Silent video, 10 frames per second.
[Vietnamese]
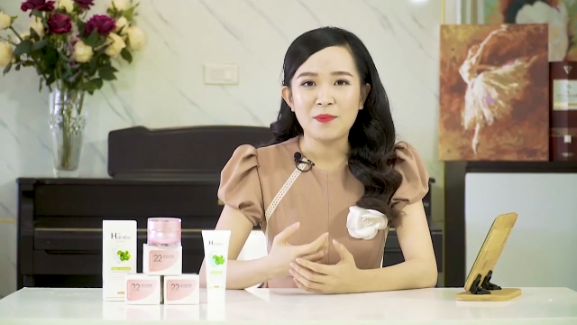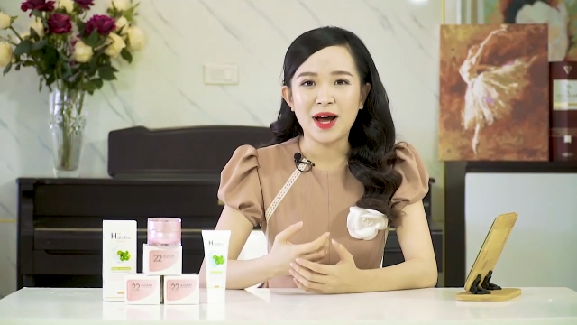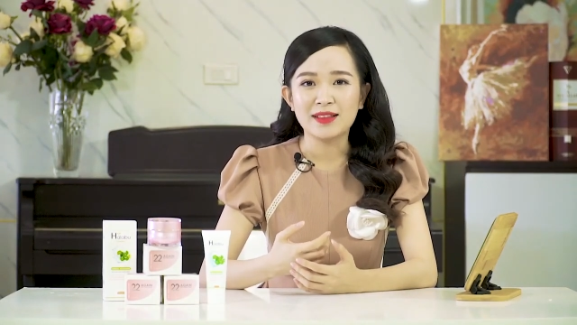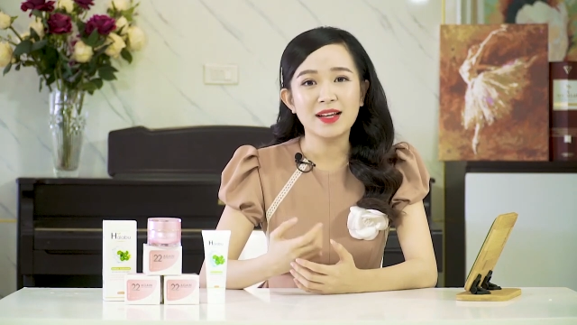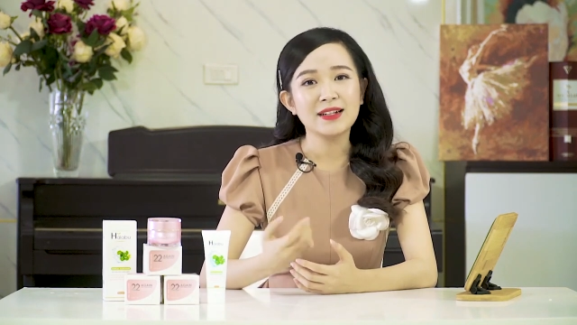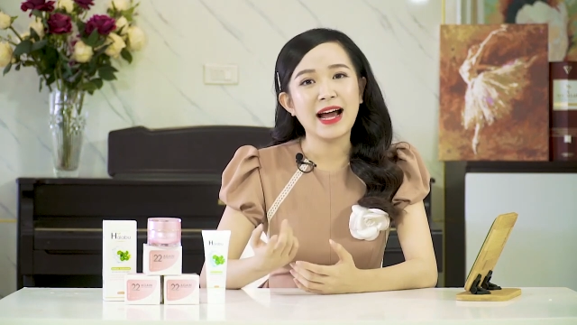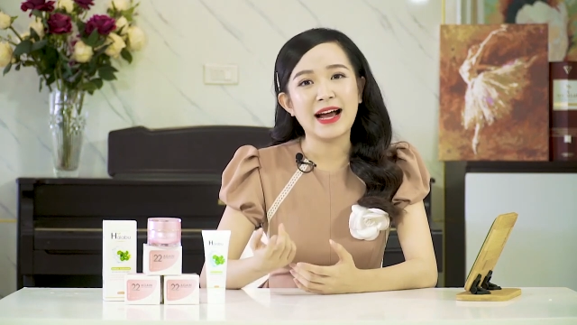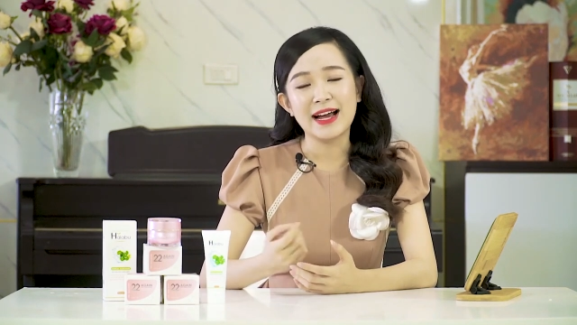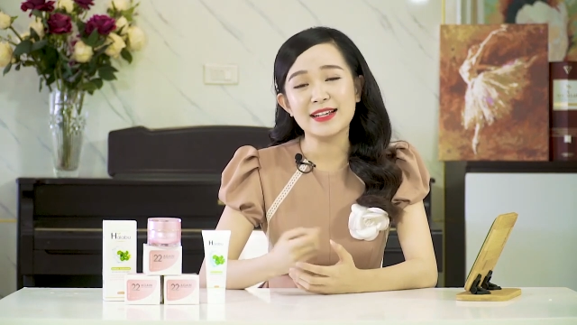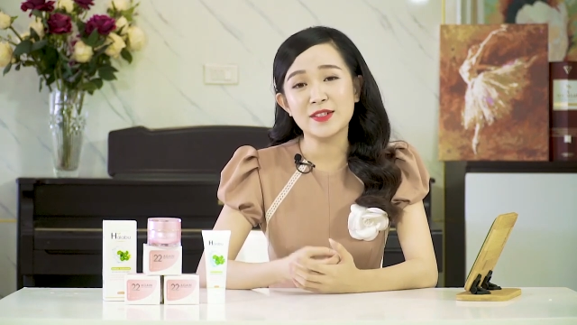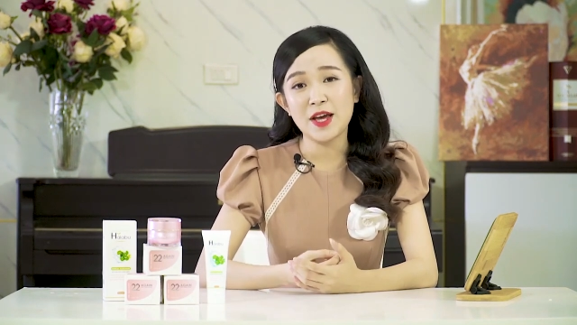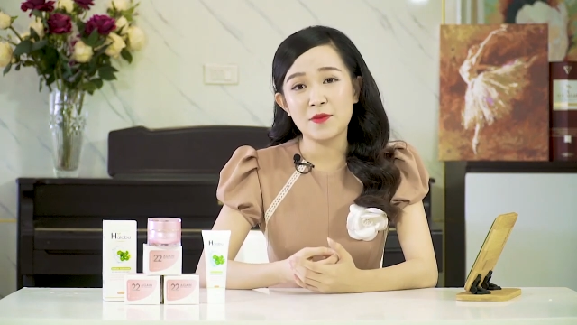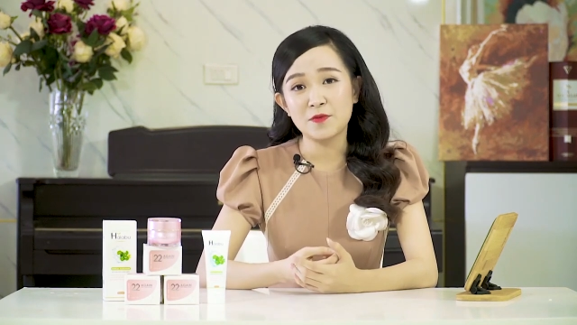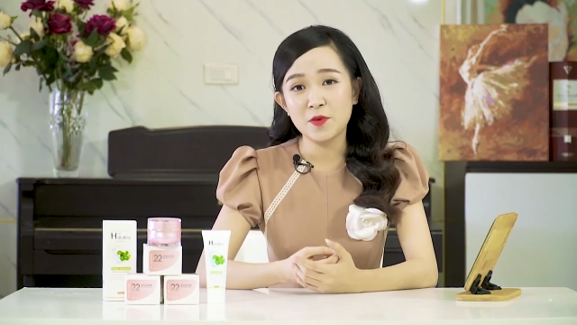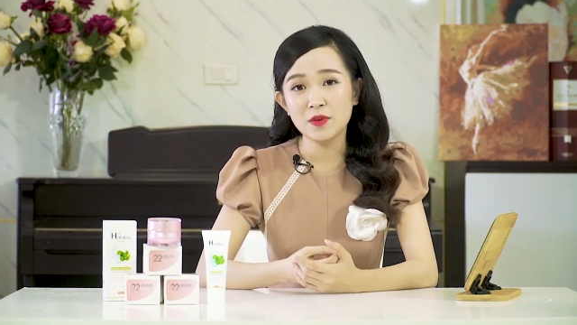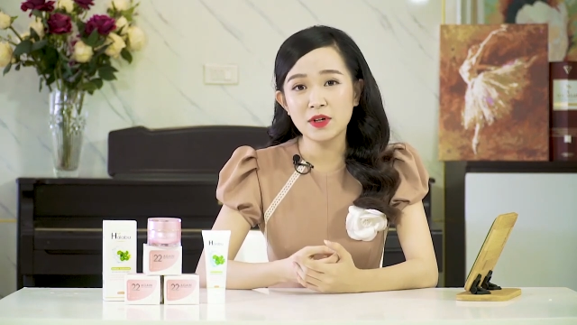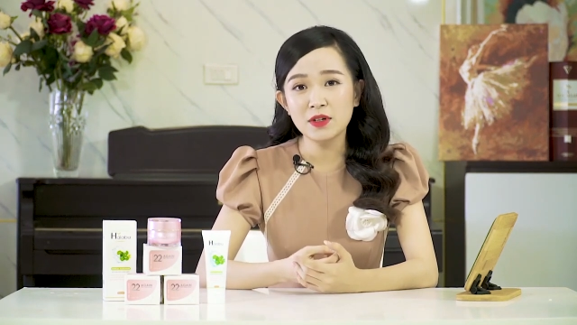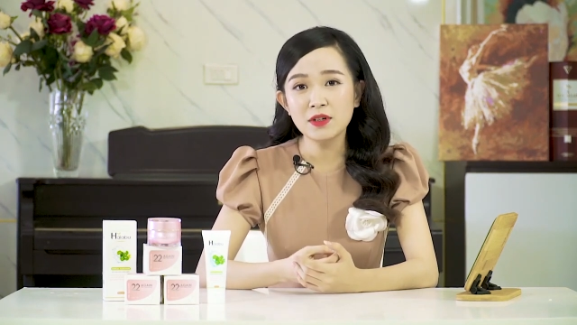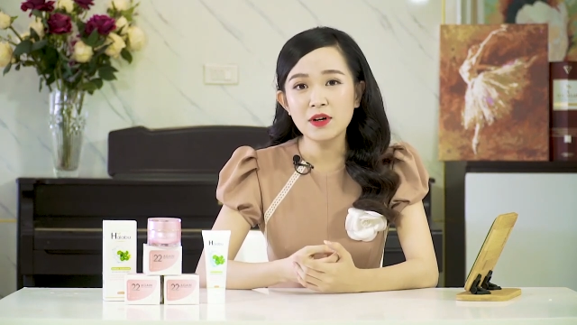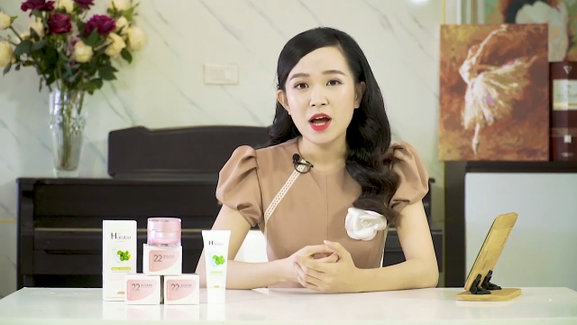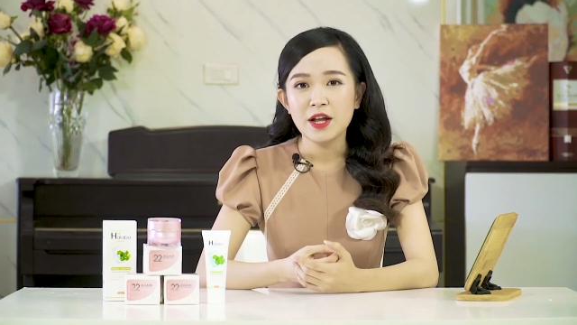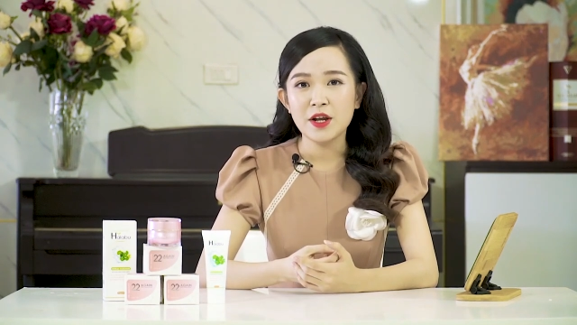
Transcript: mà tất cả các chị em phụ nữ